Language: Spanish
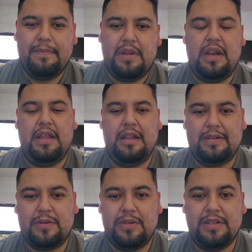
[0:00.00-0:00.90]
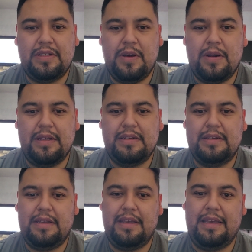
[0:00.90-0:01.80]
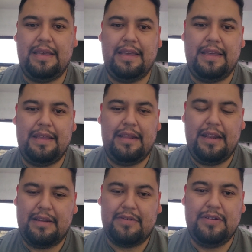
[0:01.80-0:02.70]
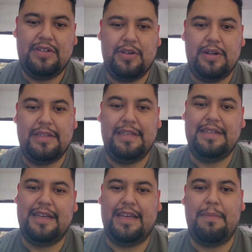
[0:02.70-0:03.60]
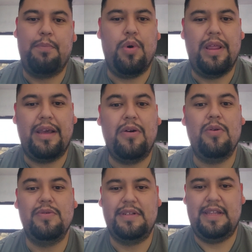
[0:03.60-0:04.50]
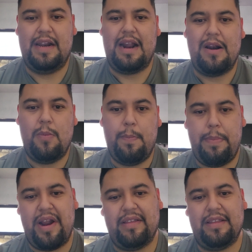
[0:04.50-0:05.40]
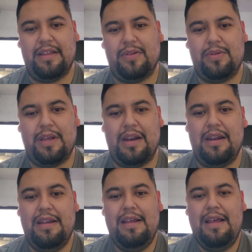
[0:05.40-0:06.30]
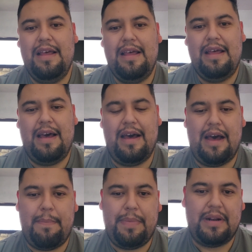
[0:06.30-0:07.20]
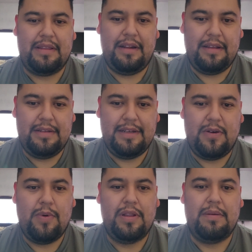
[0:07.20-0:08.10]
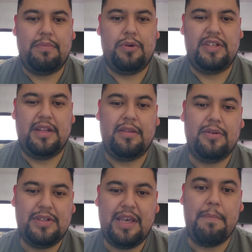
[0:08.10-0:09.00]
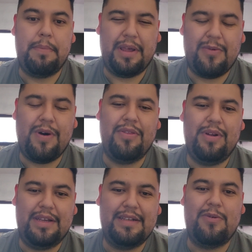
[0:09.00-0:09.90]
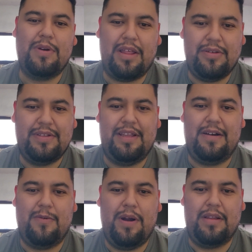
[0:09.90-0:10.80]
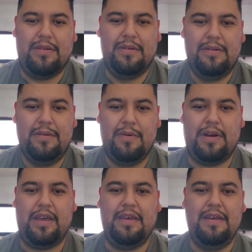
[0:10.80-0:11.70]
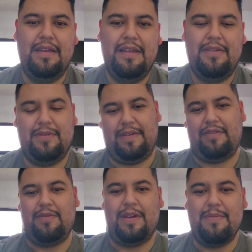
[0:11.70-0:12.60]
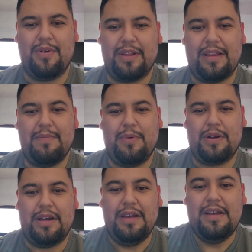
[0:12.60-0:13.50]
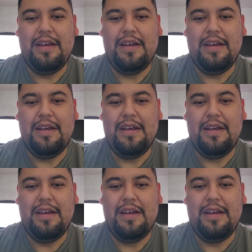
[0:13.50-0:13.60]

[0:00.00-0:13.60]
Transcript: lees las condiciones y las condiciones dicen que pueden considerarlo pérdida total a partir del 50% siempre y cuando el asegurado esté de acuerdo. ¿Ok? Entonces esto es bien importante. ¿Por qué?